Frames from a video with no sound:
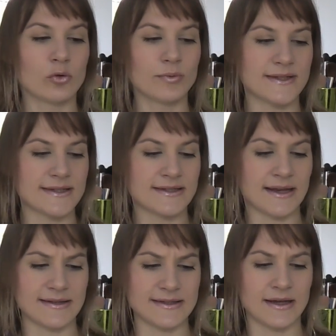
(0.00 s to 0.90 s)
Loop. Das ist
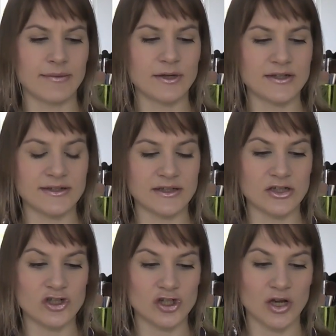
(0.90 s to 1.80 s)
jetzt eine Limited
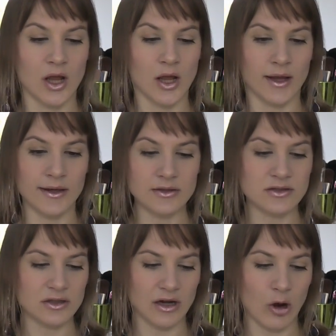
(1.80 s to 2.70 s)
Edition
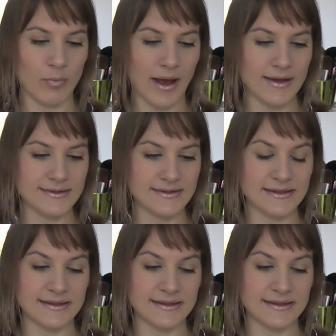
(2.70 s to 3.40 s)
Inseltraum heißt die.